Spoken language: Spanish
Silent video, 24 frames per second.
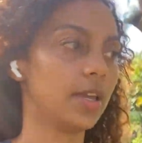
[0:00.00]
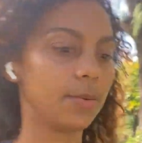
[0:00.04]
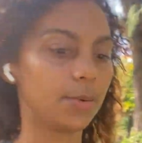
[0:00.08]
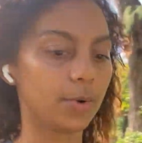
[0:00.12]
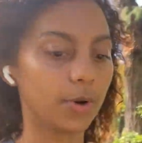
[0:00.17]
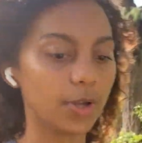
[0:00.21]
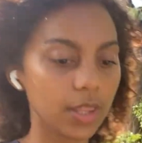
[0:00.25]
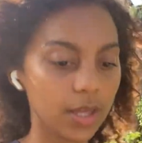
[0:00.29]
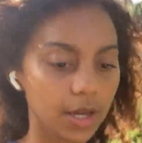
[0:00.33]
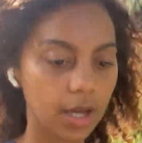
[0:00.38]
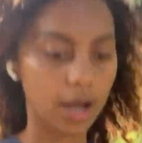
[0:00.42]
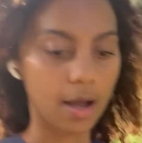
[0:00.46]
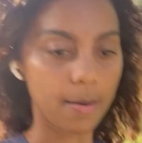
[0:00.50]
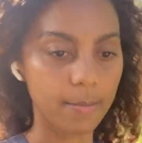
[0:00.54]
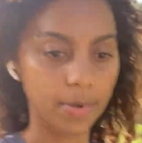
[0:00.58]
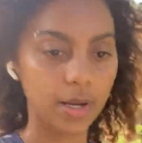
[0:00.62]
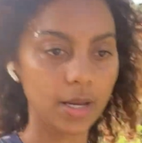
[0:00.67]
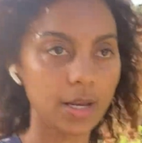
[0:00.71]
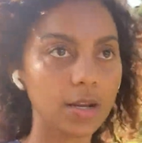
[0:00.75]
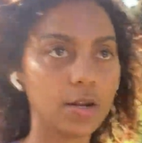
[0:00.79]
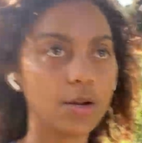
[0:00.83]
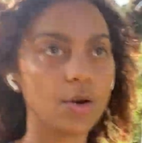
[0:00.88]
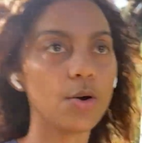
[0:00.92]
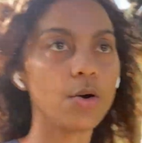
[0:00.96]
Voy de
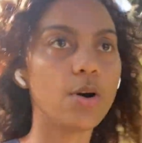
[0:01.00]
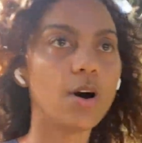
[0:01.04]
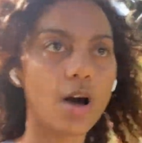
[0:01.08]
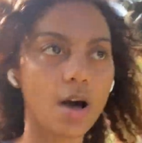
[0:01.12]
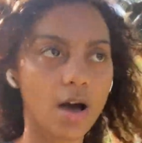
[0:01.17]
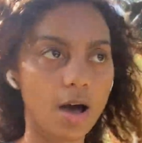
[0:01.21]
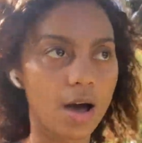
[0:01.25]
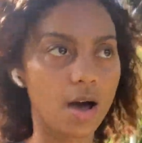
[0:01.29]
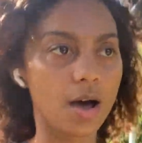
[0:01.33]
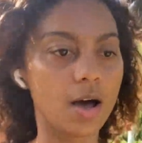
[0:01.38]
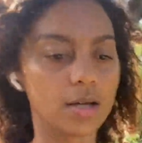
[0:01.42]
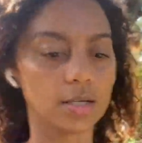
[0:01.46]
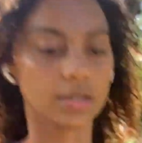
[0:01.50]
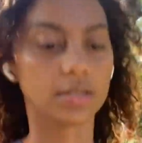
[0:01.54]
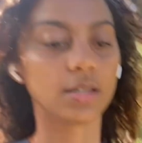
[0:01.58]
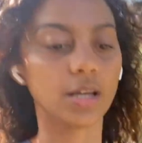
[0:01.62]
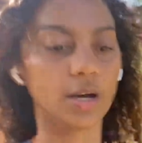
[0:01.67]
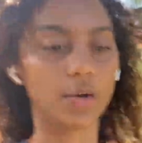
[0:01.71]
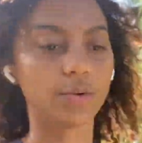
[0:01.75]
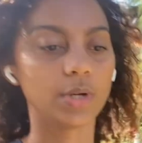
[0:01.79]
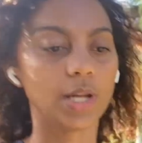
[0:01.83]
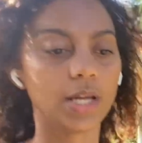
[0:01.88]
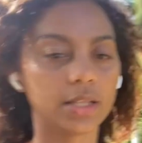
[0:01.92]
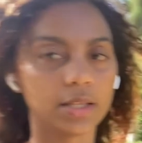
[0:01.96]
camino hacia
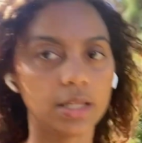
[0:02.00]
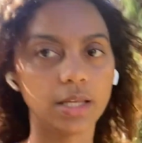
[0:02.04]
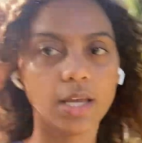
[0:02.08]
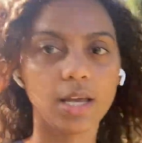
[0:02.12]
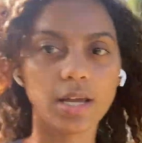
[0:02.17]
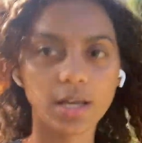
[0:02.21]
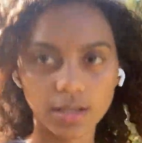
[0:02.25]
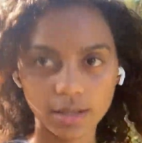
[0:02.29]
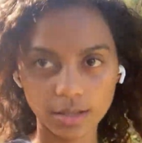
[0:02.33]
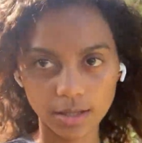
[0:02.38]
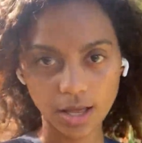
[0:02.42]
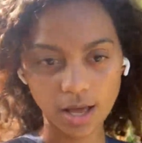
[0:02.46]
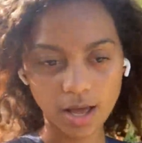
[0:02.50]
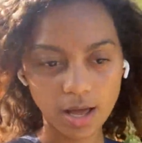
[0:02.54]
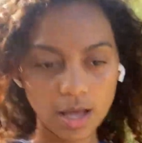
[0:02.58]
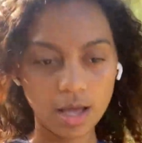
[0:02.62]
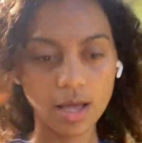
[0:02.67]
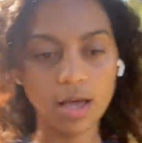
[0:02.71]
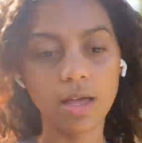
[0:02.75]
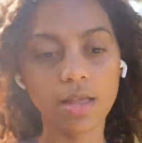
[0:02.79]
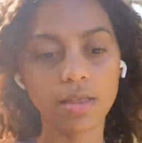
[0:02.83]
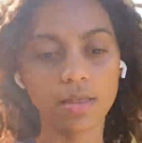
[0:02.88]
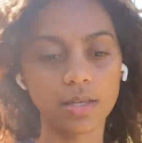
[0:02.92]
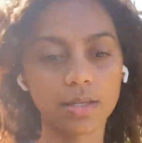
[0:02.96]
una tienda
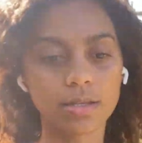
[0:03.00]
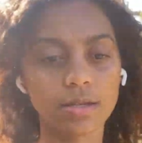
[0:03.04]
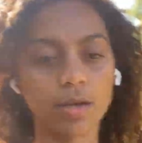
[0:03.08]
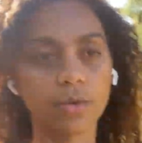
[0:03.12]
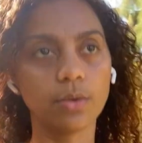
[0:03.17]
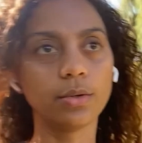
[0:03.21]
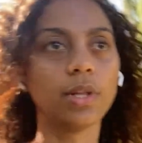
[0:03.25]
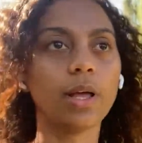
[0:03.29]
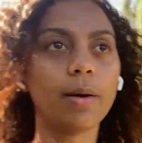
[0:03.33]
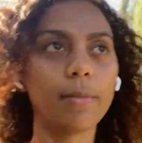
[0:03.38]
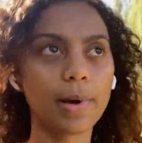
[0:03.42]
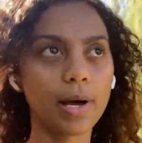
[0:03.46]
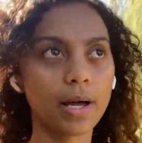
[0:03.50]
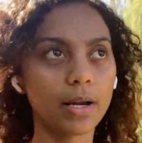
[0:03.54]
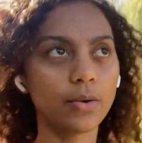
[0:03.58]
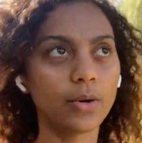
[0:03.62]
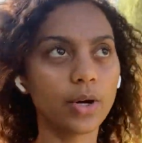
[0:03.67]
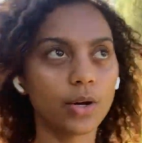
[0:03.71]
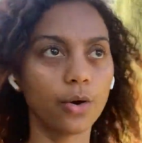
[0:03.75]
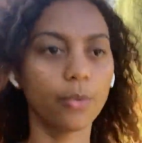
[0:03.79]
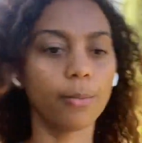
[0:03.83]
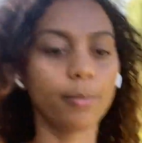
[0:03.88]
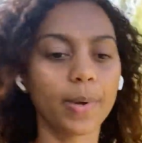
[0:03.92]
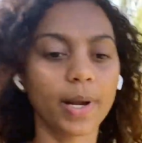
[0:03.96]
de segunda mano a
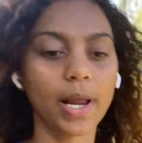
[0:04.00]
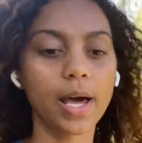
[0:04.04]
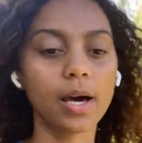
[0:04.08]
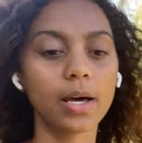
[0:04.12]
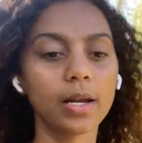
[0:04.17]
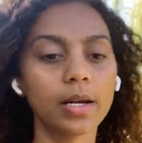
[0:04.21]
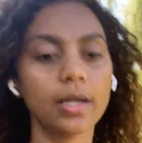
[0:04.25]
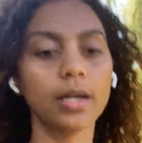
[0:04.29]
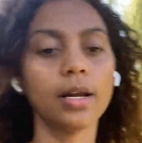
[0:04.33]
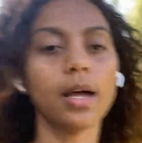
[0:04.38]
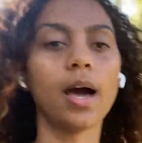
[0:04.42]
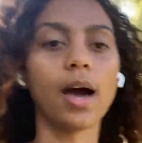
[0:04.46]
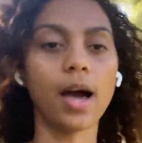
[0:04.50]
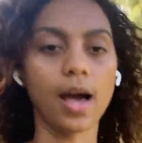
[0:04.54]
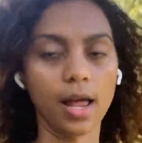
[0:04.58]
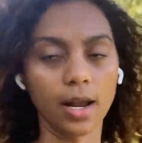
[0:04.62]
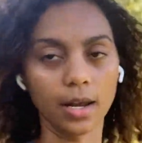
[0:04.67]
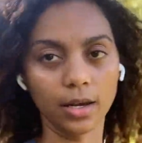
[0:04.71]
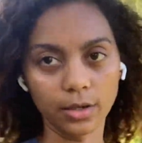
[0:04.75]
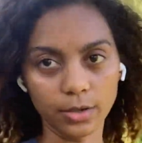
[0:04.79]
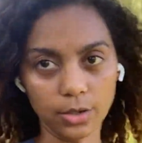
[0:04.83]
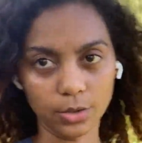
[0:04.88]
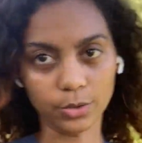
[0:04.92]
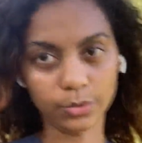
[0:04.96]
comprar
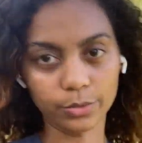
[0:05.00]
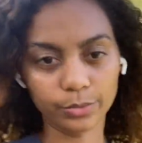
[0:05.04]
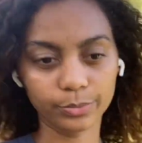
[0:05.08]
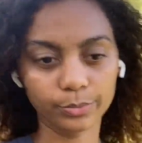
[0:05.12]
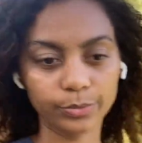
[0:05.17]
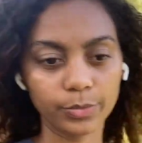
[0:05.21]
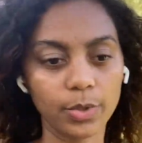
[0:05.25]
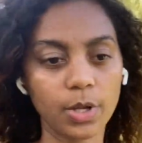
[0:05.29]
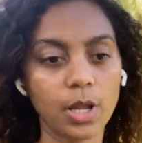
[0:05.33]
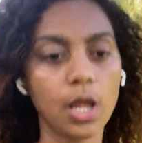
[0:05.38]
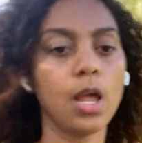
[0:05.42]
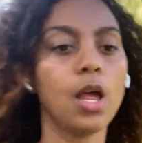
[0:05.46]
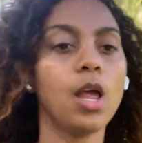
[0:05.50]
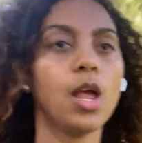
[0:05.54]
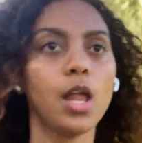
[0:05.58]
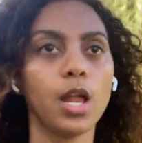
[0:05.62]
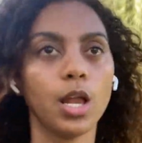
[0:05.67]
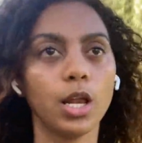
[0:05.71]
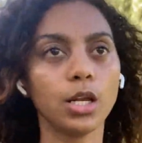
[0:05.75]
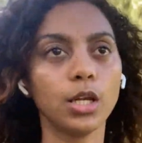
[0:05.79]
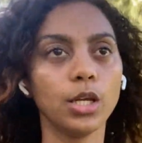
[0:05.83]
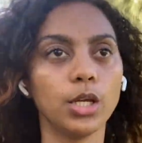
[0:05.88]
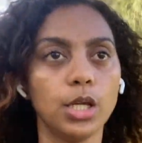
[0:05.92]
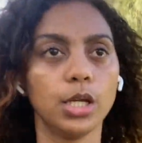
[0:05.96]
algo.
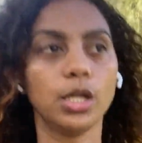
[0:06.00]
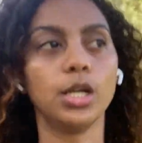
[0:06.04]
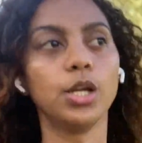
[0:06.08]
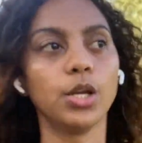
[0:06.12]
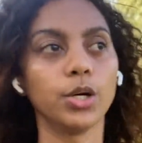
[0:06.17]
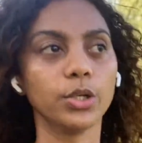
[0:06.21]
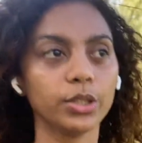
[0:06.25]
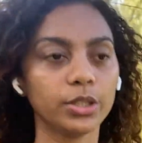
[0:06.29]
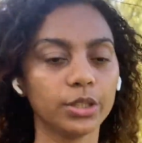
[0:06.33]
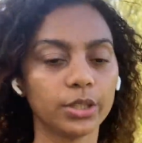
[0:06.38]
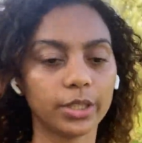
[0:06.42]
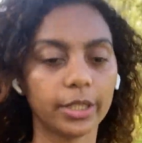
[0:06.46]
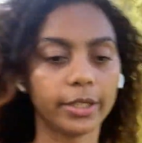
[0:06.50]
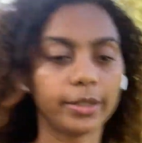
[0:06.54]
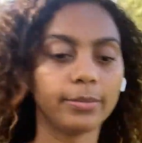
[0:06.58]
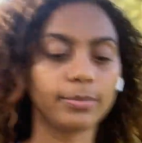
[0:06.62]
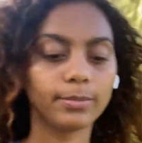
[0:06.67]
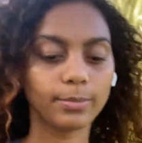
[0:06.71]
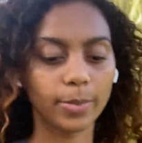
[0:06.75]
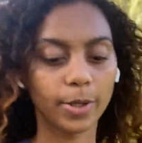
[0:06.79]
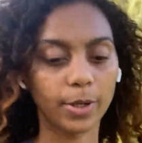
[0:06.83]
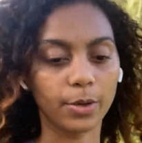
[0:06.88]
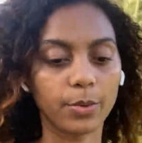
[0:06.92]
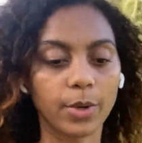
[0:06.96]
Y no sé,
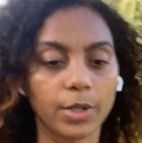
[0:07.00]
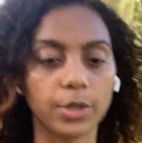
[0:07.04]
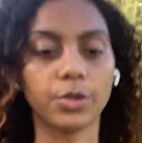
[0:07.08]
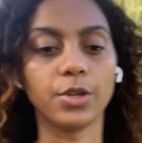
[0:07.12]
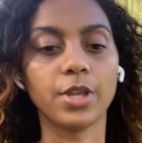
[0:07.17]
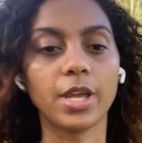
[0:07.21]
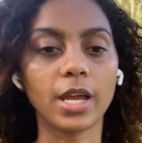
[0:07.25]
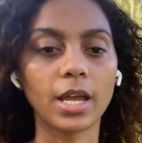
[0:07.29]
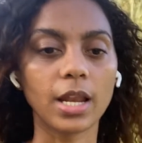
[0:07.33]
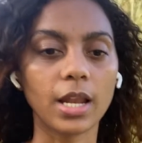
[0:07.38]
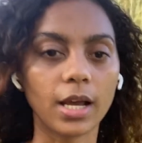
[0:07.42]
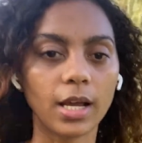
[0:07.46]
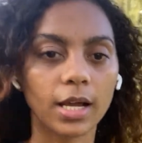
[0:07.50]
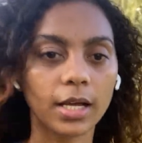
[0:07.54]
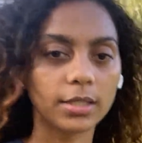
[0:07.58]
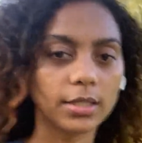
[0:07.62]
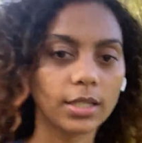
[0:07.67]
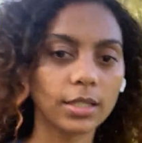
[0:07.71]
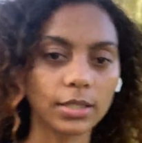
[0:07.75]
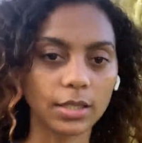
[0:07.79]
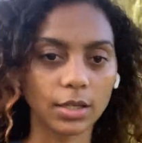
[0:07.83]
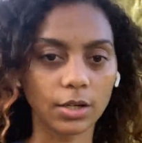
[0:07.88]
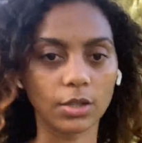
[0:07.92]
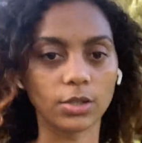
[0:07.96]
pero cuando llegue a la casa
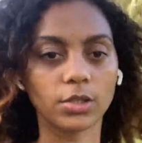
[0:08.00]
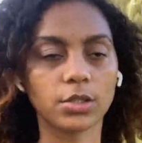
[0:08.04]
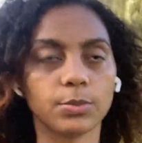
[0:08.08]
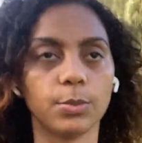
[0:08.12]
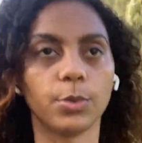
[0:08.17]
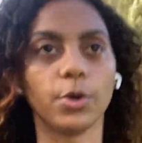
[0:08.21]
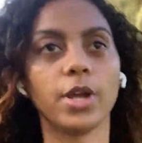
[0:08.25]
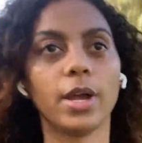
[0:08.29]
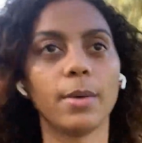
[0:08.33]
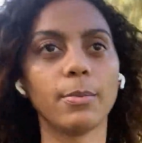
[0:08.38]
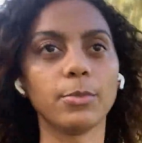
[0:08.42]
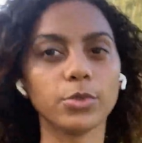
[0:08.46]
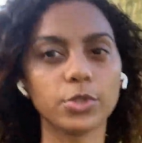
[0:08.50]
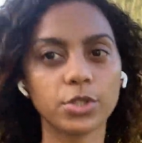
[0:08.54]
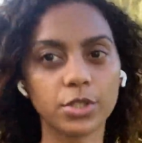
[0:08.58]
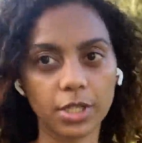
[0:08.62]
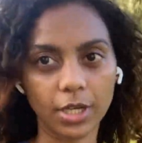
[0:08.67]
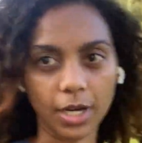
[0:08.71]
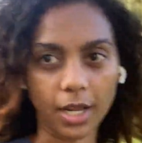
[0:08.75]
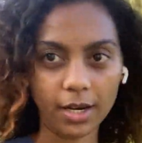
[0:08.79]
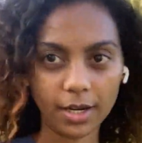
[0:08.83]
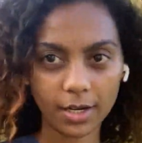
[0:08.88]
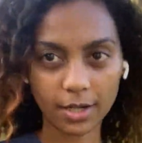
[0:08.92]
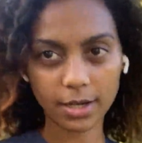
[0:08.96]
se los voy a
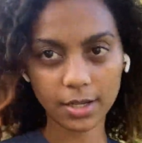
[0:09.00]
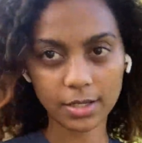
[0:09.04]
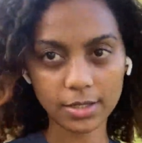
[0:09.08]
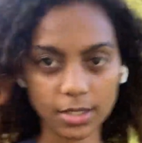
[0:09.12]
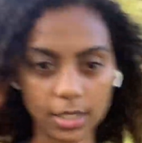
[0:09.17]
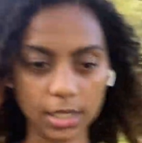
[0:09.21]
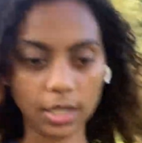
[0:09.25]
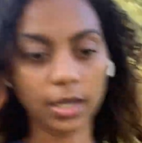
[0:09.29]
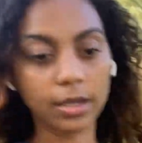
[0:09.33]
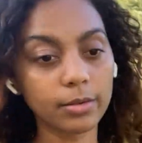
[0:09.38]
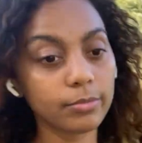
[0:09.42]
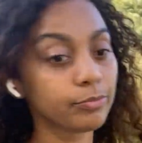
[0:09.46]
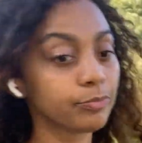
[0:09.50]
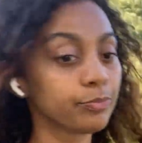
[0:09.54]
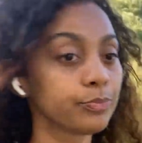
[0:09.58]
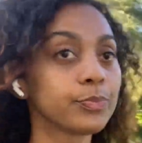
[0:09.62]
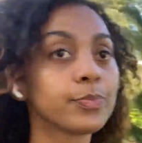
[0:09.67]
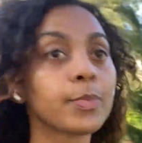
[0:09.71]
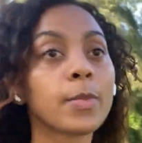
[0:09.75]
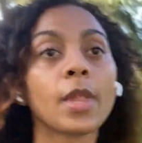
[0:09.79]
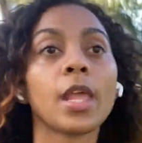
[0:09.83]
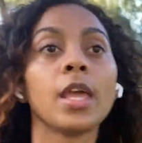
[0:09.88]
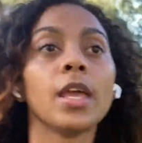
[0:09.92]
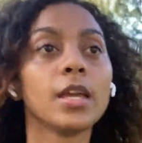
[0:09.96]
mostrar. Así que
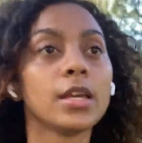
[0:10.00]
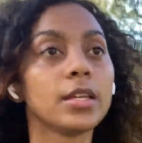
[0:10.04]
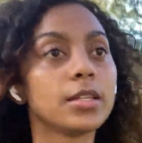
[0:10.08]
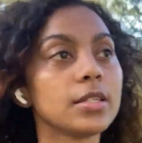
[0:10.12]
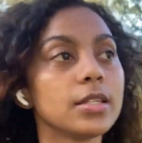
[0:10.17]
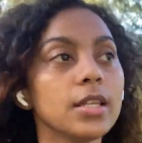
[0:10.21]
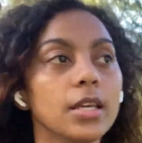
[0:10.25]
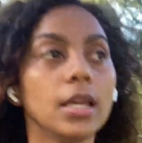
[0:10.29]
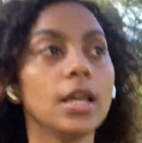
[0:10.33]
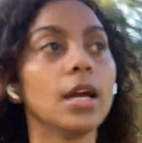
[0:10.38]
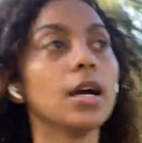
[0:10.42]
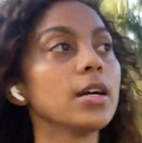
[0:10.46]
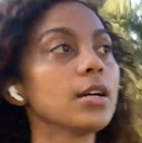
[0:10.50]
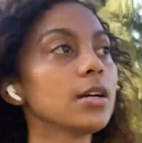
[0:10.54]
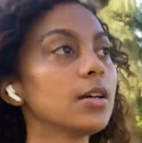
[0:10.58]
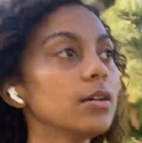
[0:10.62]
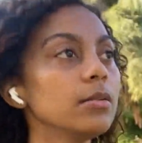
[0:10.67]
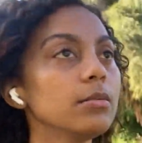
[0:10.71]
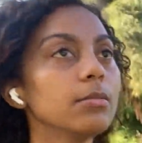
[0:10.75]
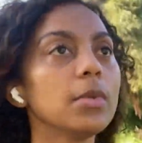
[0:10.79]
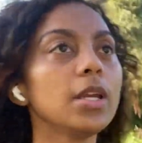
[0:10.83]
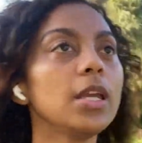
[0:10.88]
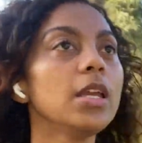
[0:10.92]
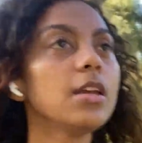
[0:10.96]
sigan
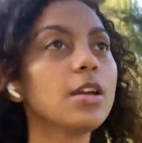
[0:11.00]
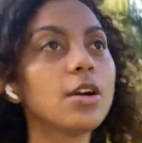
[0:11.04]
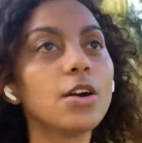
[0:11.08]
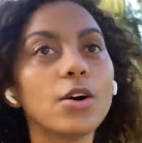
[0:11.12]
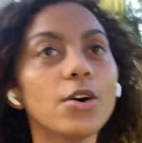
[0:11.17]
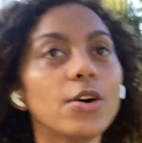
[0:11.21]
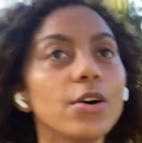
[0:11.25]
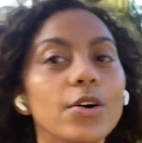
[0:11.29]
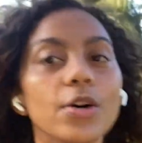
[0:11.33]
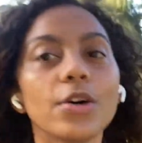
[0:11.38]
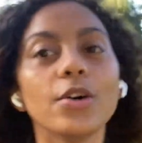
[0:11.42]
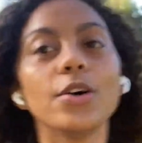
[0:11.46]
conmigo.